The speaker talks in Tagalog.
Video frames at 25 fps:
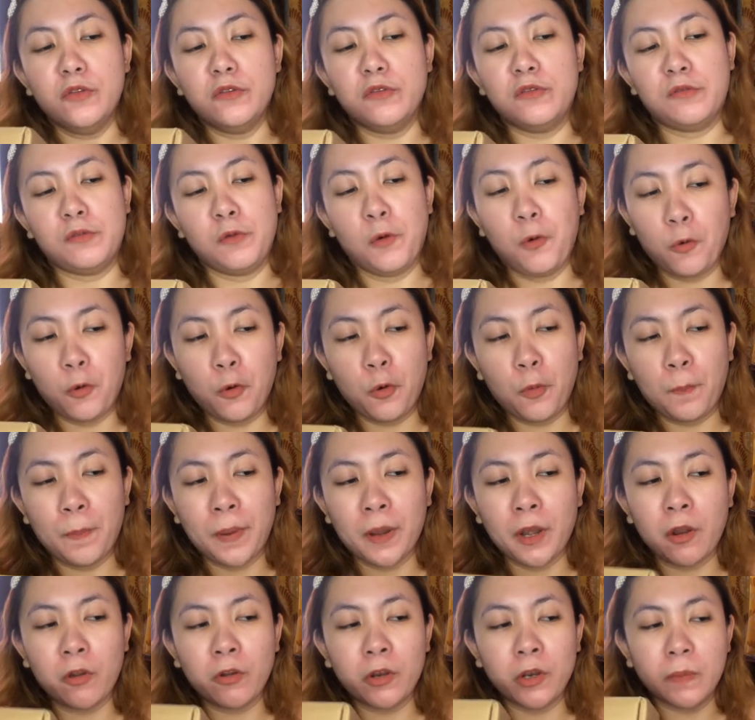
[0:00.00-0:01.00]
So,
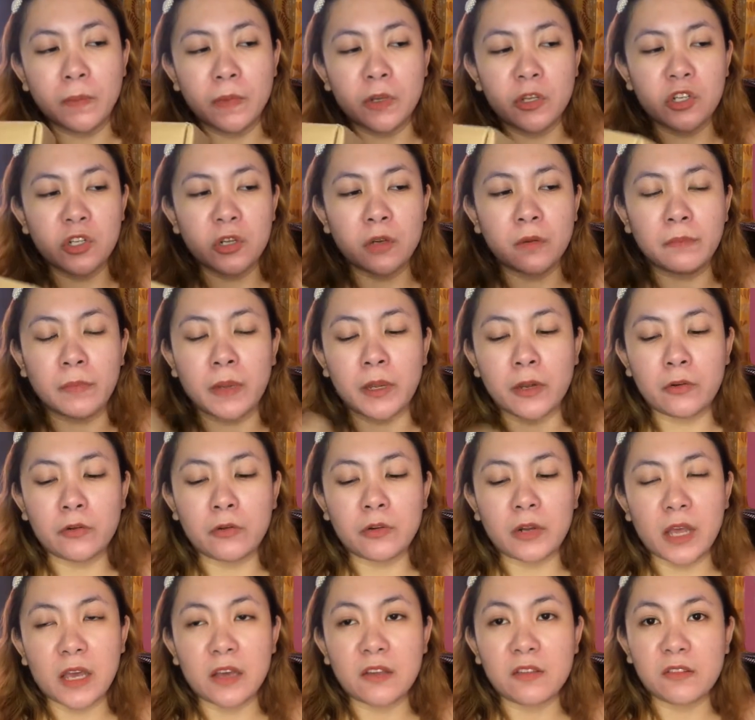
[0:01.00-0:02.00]
pareho naman siyang
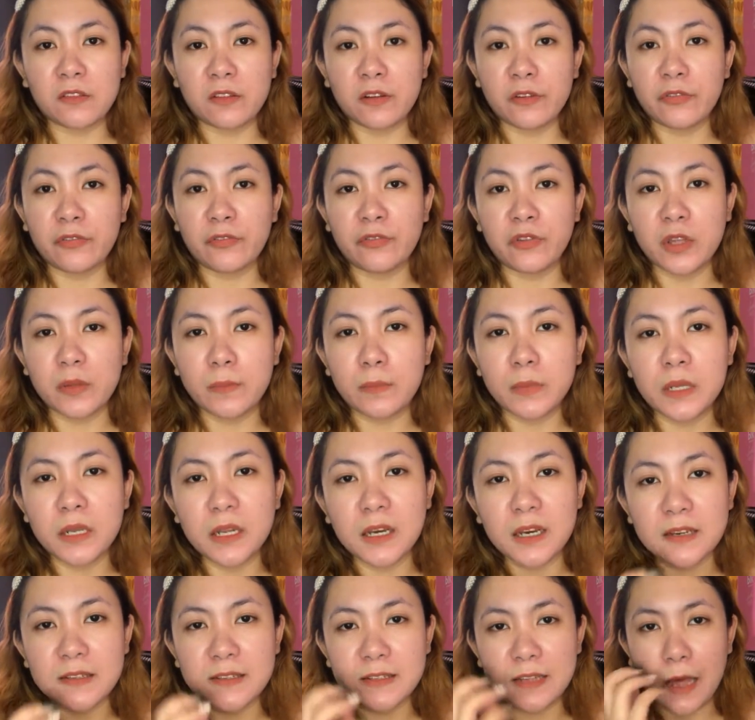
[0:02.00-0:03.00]
merong extra freebie
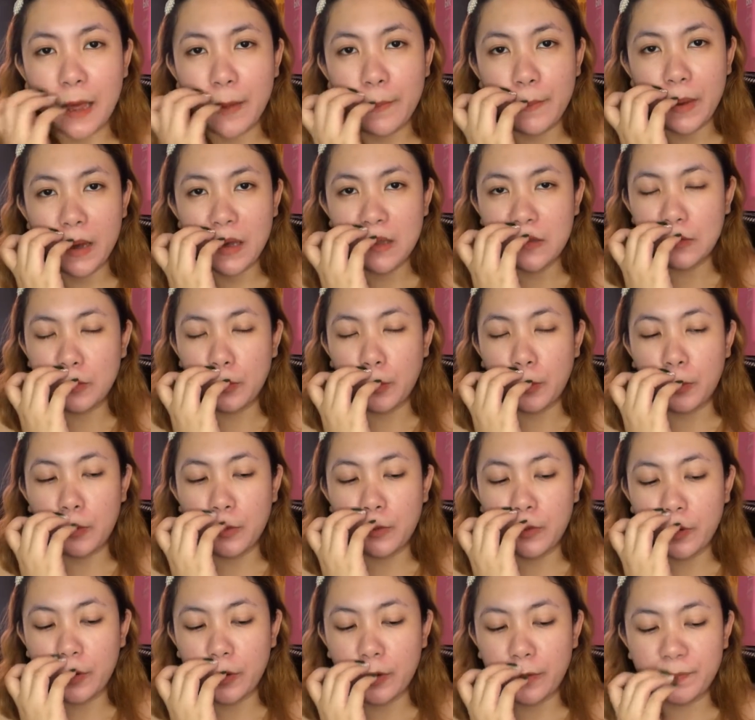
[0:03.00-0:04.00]
na kasama.
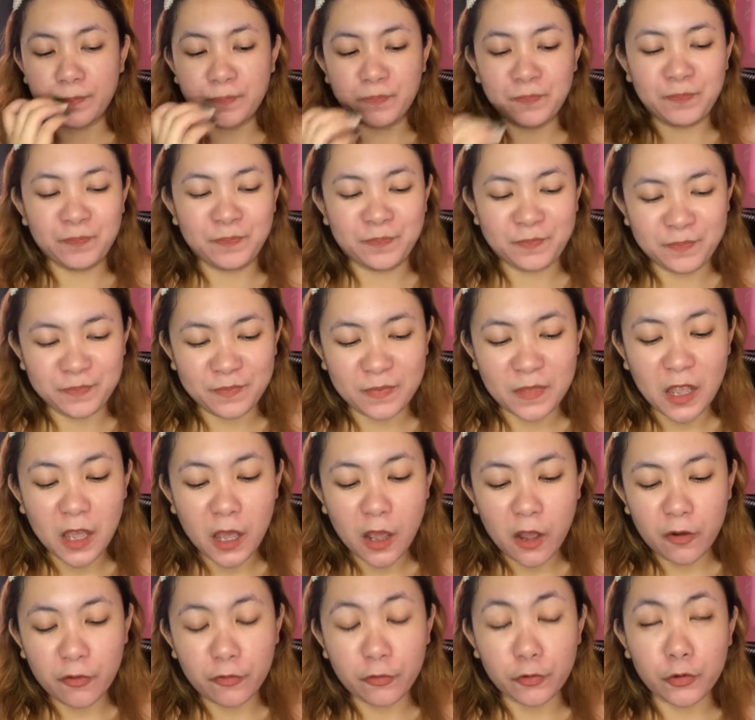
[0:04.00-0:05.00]
So, yon
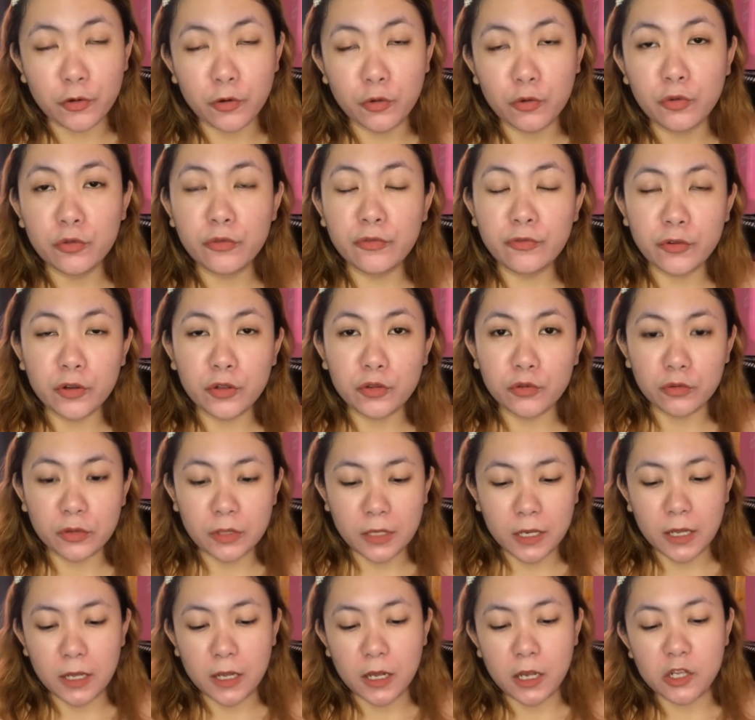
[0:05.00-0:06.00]
for good for to
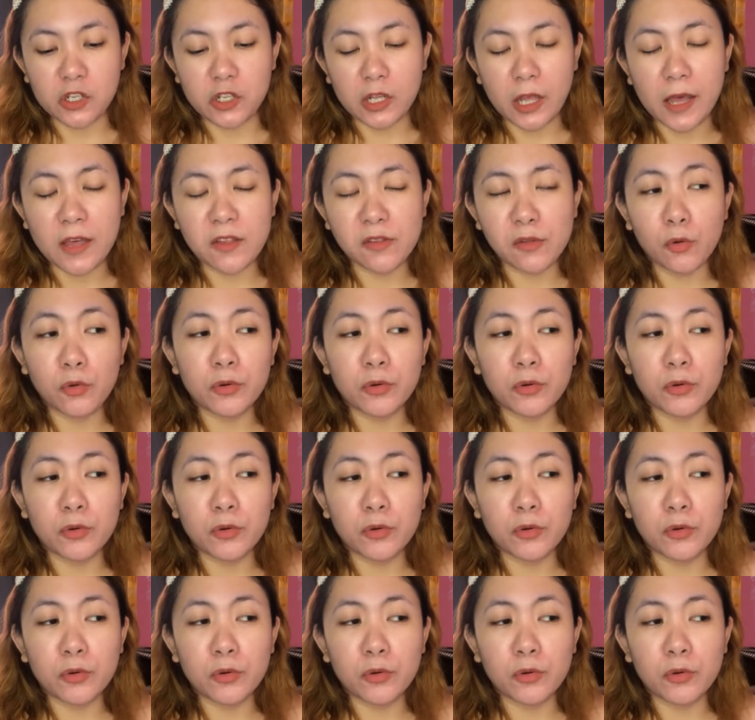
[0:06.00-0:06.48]
talaga siya.